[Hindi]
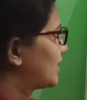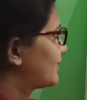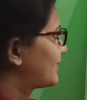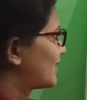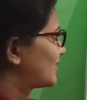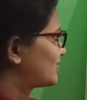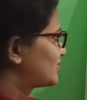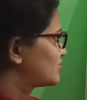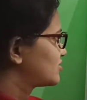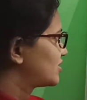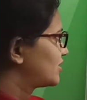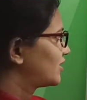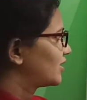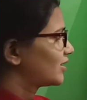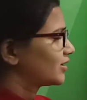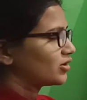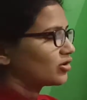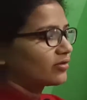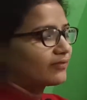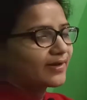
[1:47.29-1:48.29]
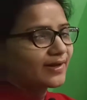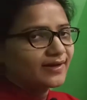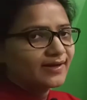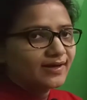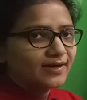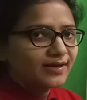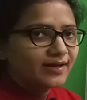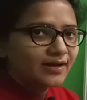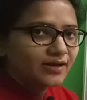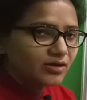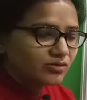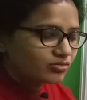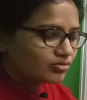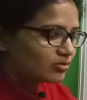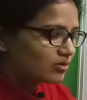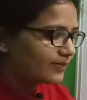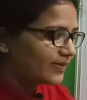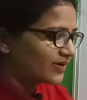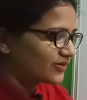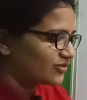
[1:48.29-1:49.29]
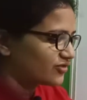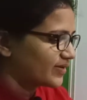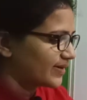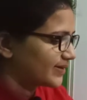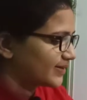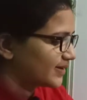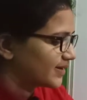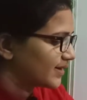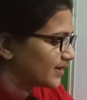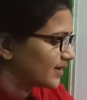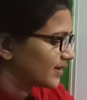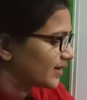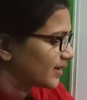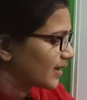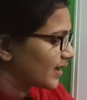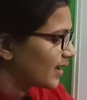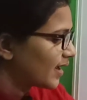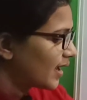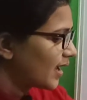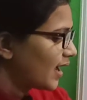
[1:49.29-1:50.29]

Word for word: है पैसेंजर डीएनए और व्हीकल डीएनए उसको हम एक्सट्रैक्ट करेंगे